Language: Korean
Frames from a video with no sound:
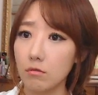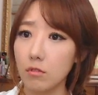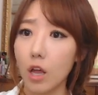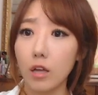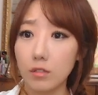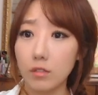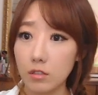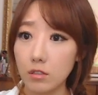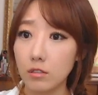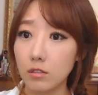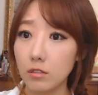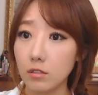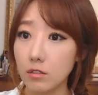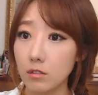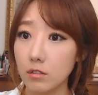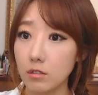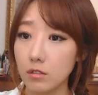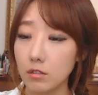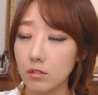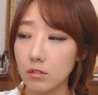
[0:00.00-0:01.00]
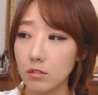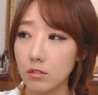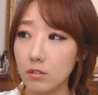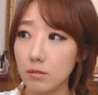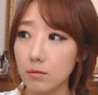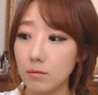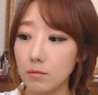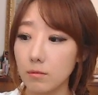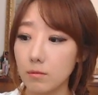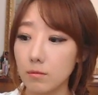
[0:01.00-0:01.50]
나는
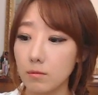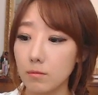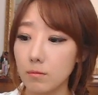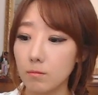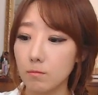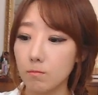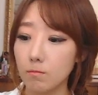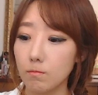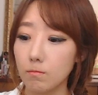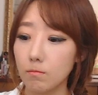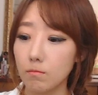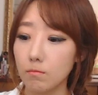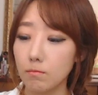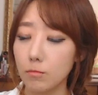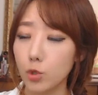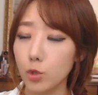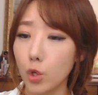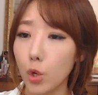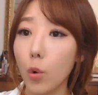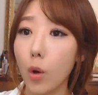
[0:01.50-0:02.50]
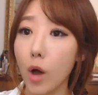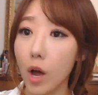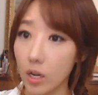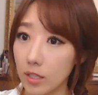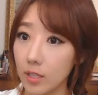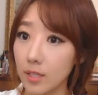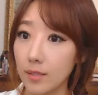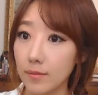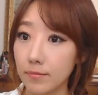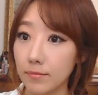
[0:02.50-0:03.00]

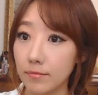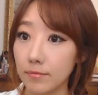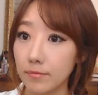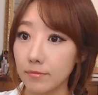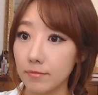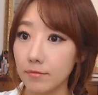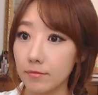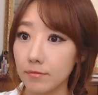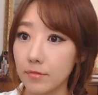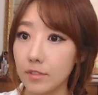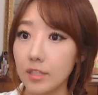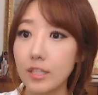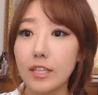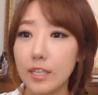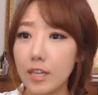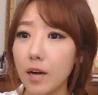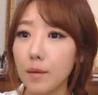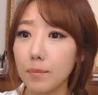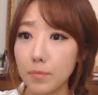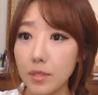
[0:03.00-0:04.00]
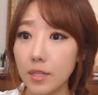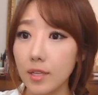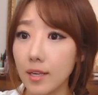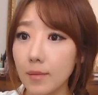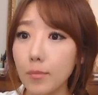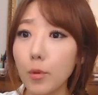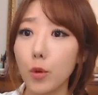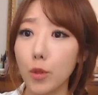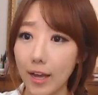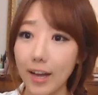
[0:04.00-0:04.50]
교황님, 네가
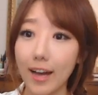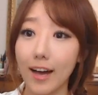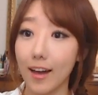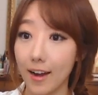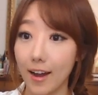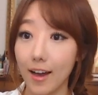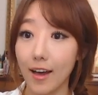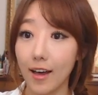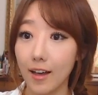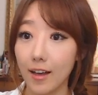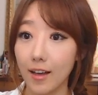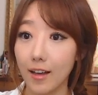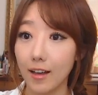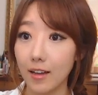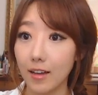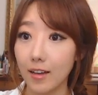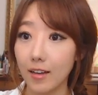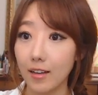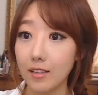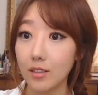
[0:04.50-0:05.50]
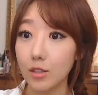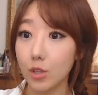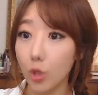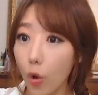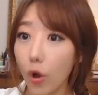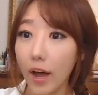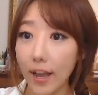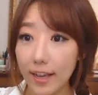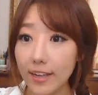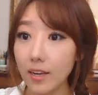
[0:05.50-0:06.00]
일본에 가라.
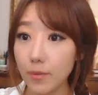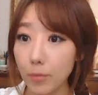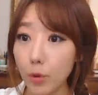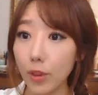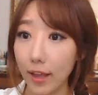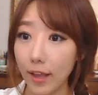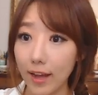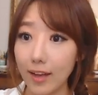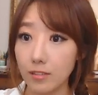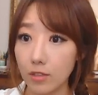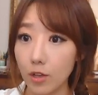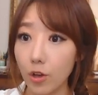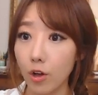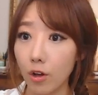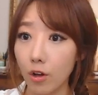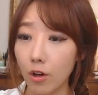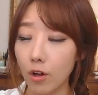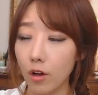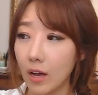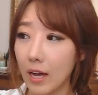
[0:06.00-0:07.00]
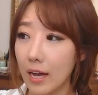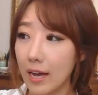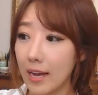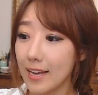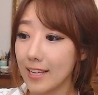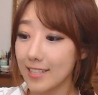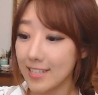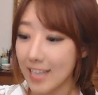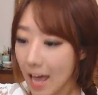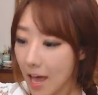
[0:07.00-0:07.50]
너가 일본에 가서
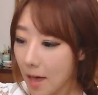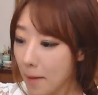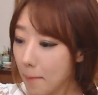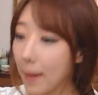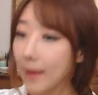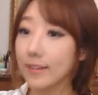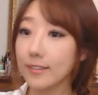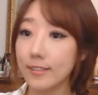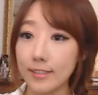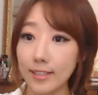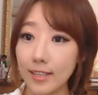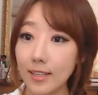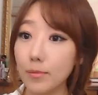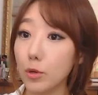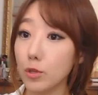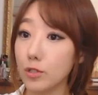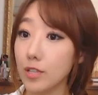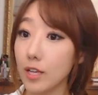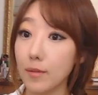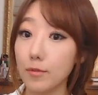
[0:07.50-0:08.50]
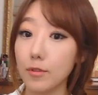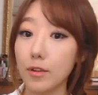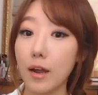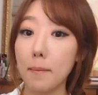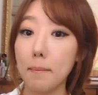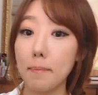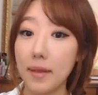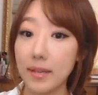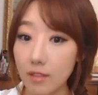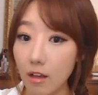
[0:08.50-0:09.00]
제발 그 일본 사람들
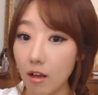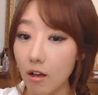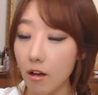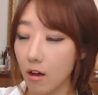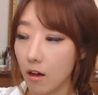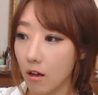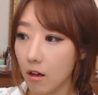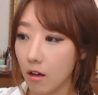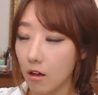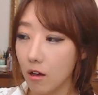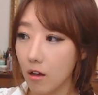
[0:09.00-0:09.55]
앞에서